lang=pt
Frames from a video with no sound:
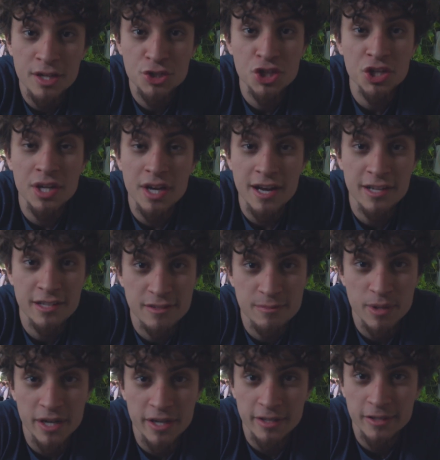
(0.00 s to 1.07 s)
Martin
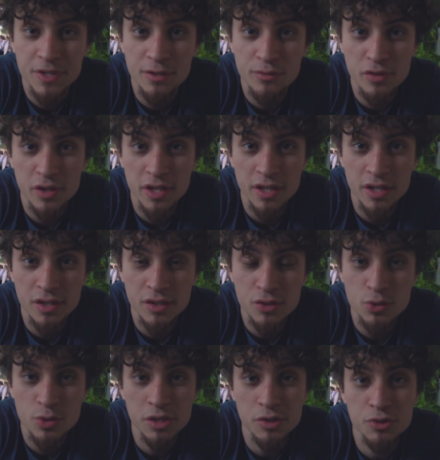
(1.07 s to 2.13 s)
Einstein, que vem
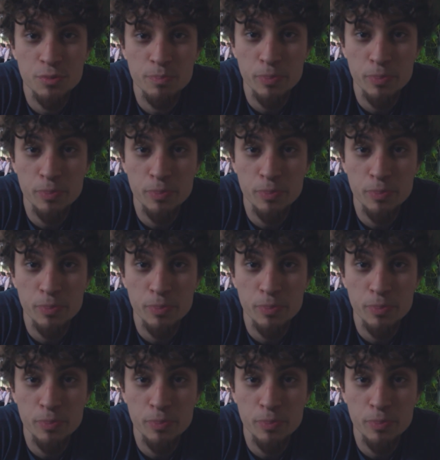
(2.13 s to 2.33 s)
joelho de